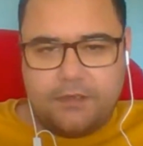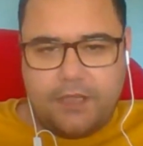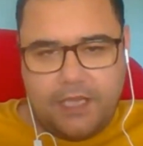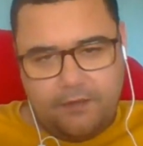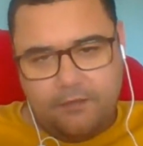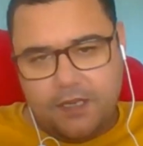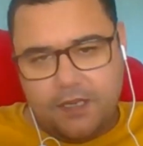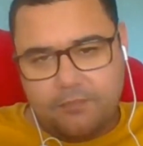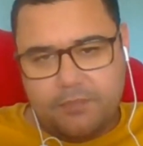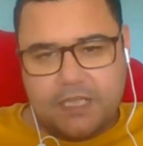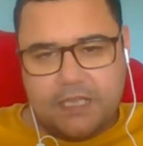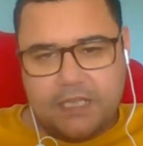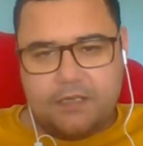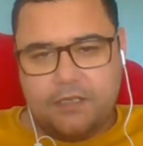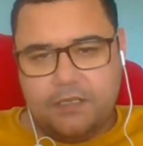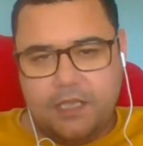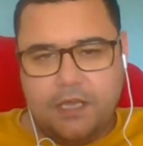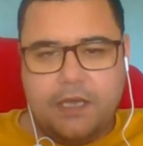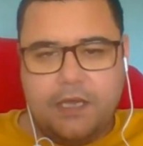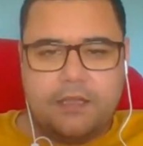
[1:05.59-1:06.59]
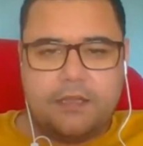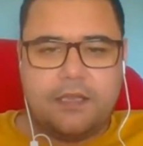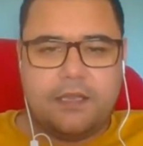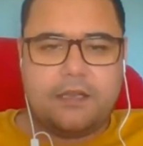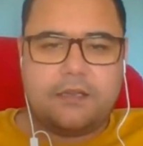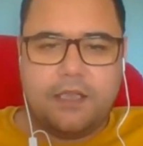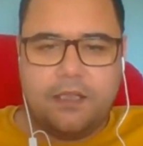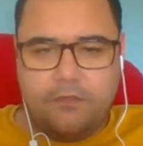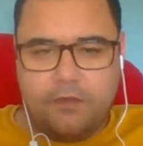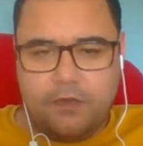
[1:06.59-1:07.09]
Evlilik biter, nihayet
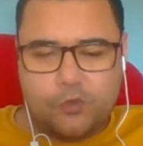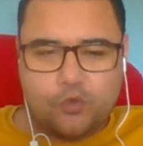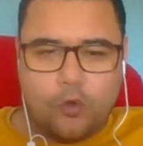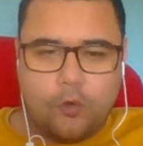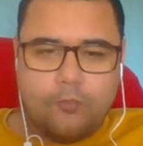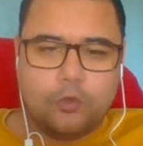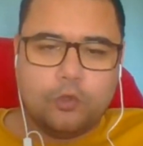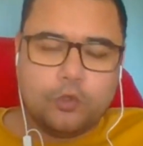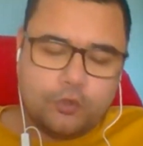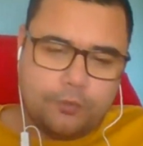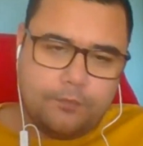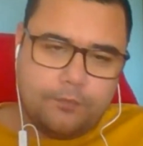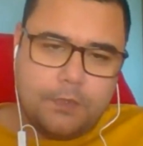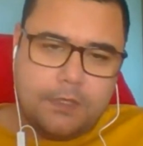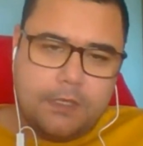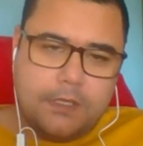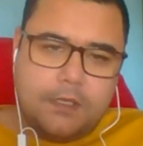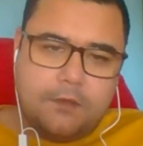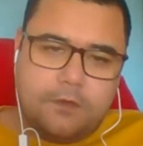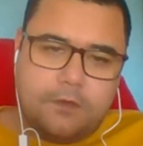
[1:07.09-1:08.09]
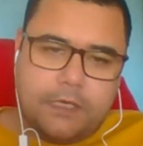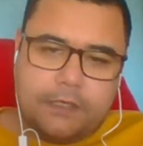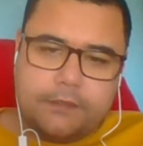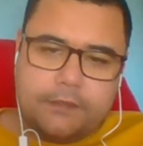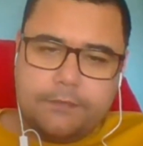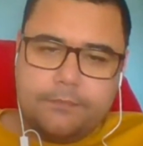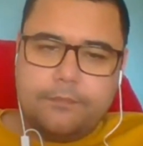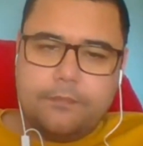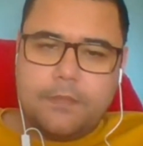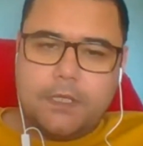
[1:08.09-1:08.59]
erer. Evlilik son bulur.
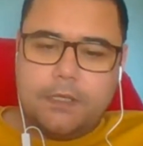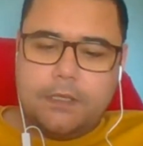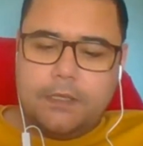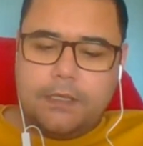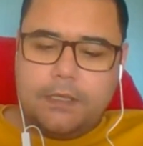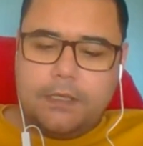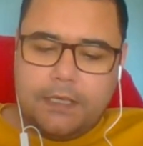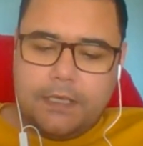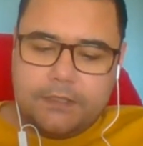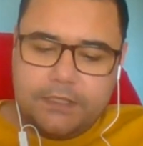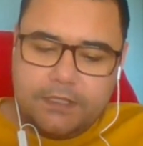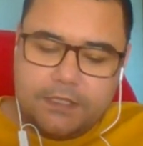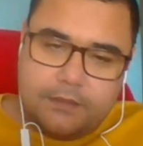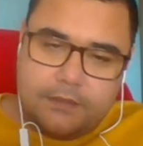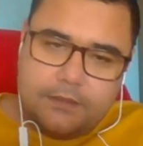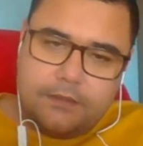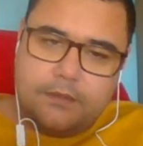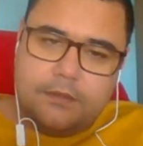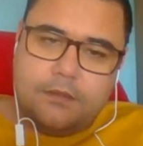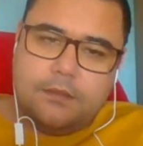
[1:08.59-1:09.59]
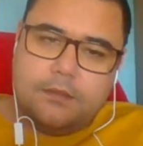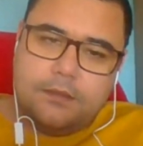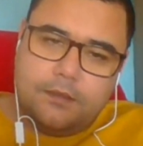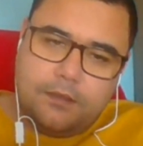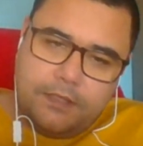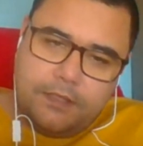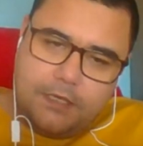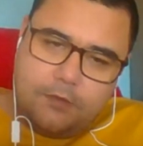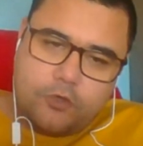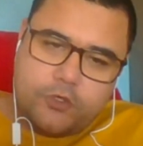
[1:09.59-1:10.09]
Fakat kadının
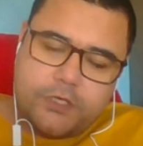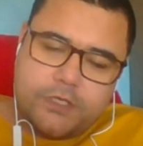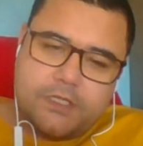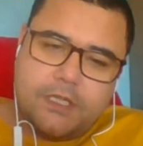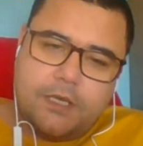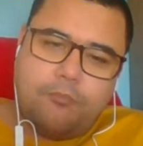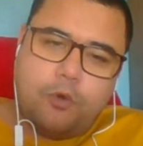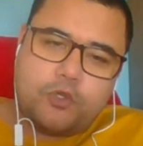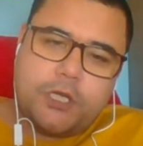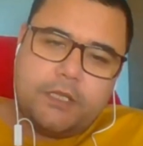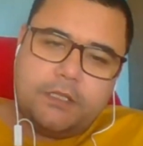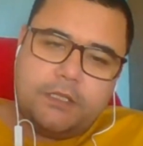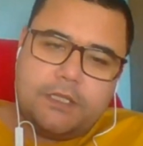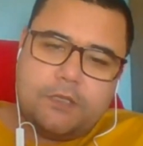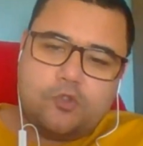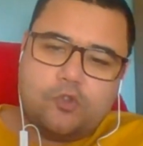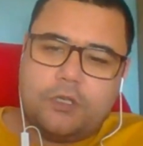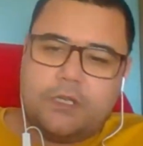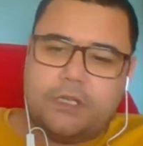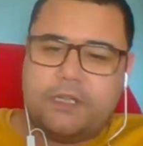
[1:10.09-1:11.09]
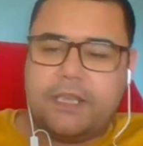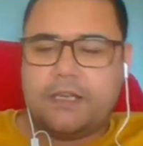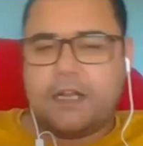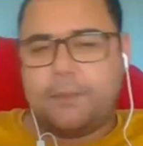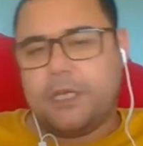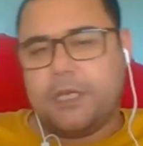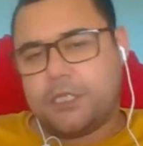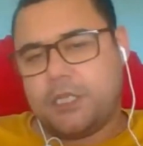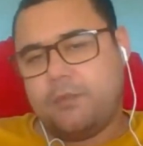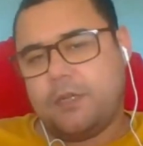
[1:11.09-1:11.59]
ilk kocasından boşandıktan sonra
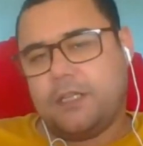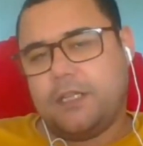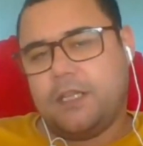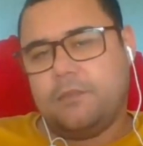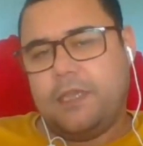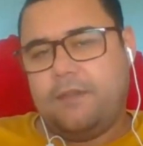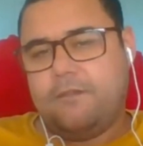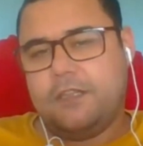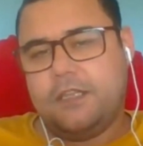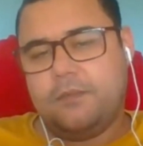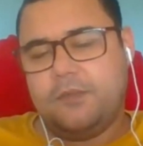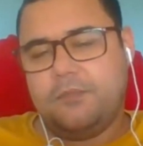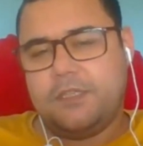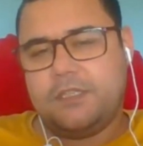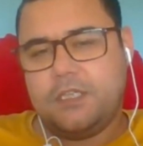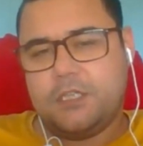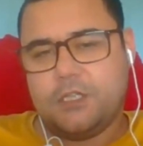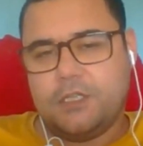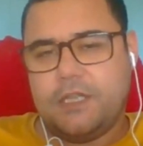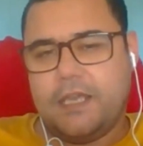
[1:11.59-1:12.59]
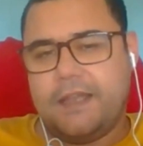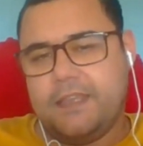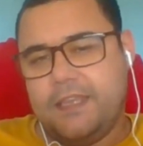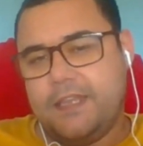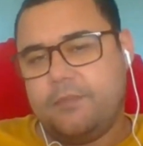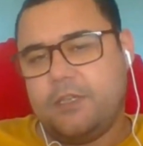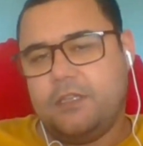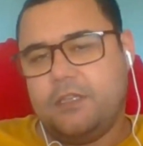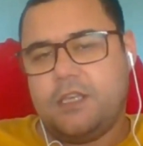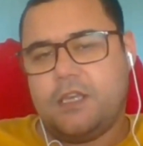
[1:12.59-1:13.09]
tekrar başka bir adamla evlenebilmesi için yani
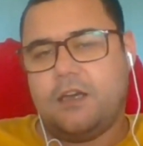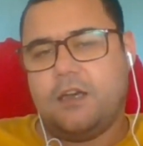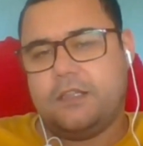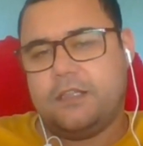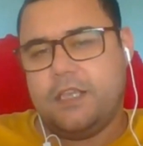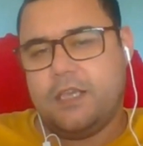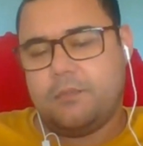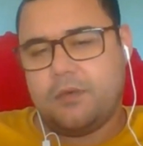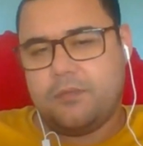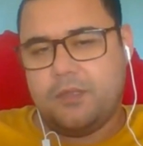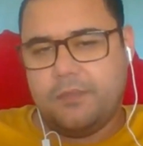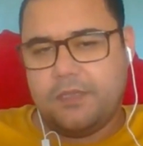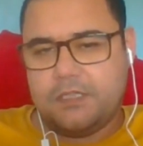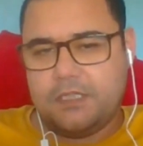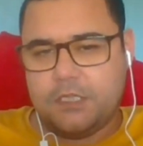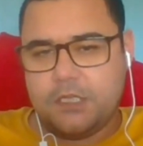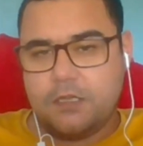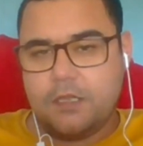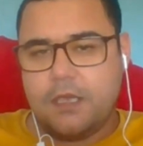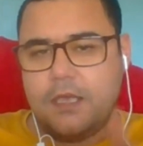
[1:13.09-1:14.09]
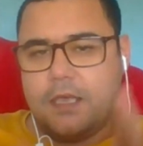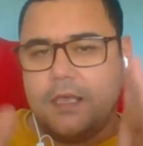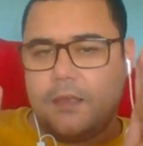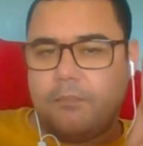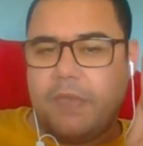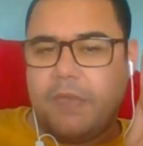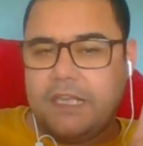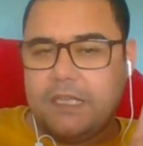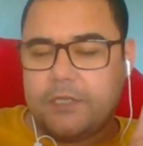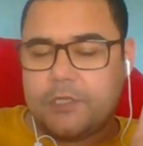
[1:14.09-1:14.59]
yeni bir nikah akdi yapabilmesi için
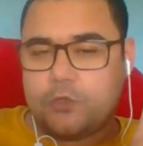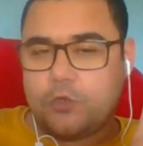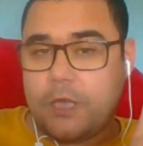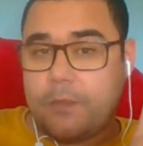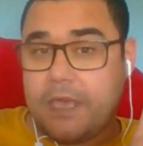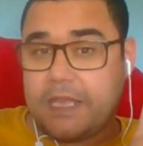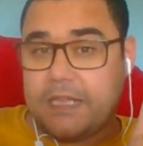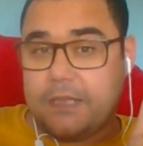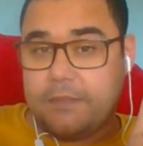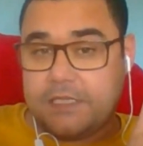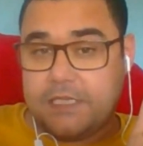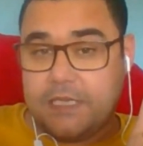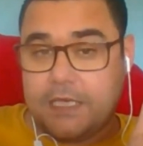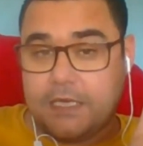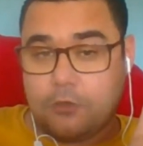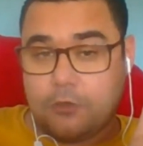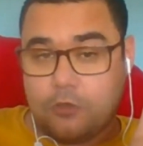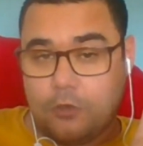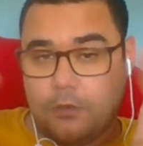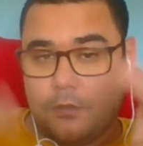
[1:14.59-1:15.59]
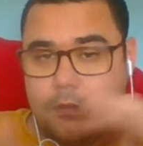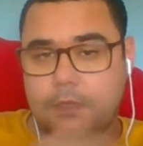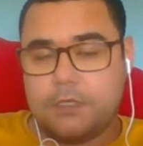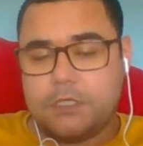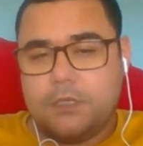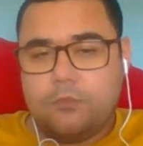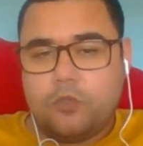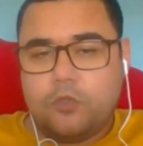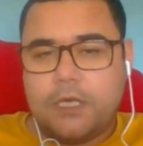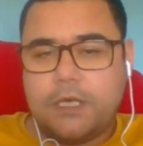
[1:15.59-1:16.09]
belli bir süre beklemesi gerekiyor.
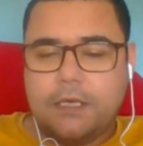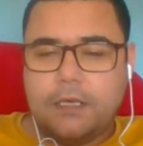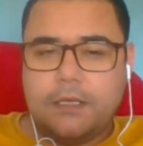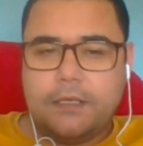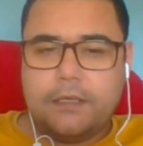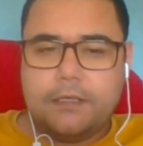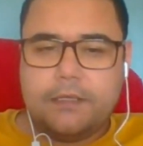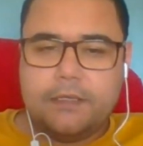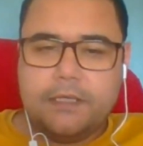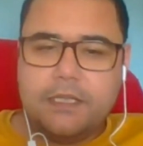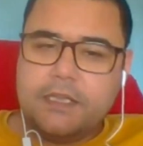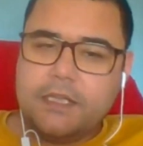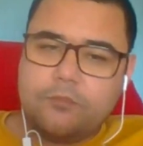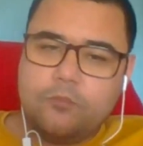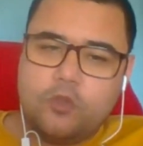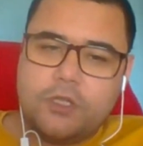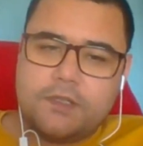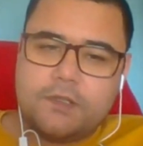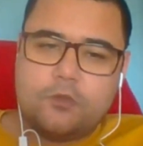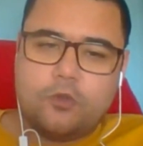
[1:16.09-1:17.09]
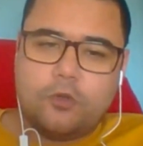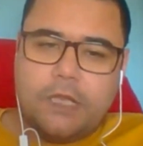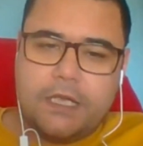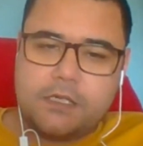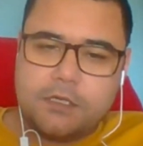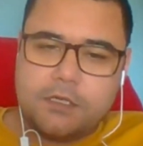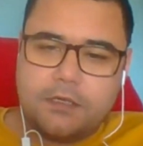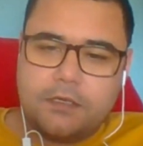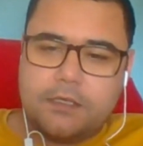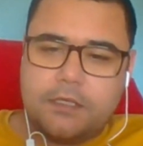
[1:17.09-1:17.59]
Şimdi buna e, iddet müddeti
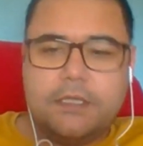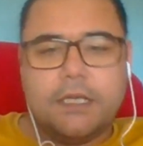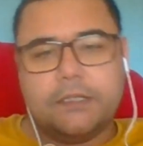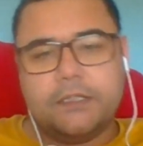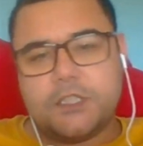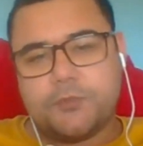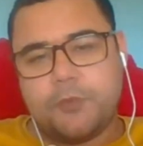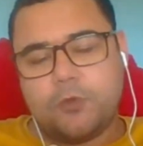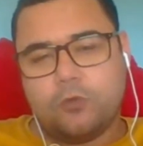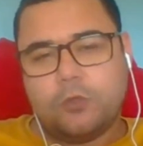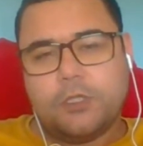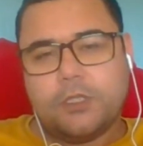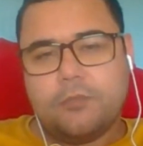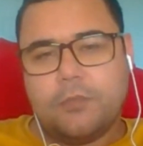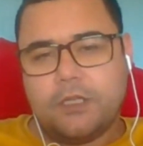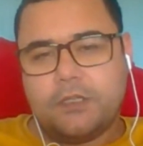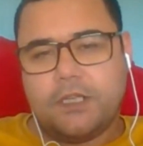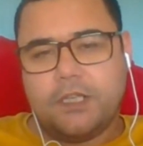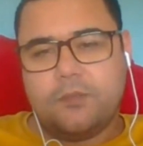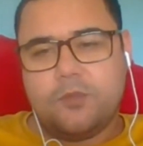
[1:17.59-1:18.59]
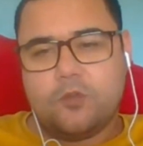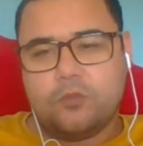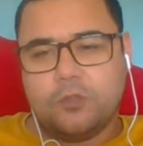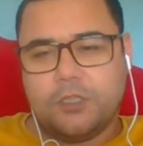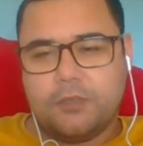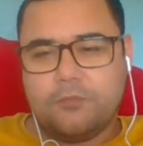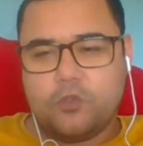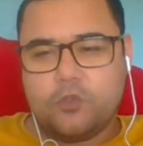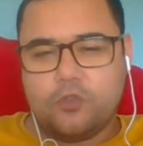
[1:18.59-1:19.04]
diyorlar. Yanlış bir kullanım, hatalı bir kullanım.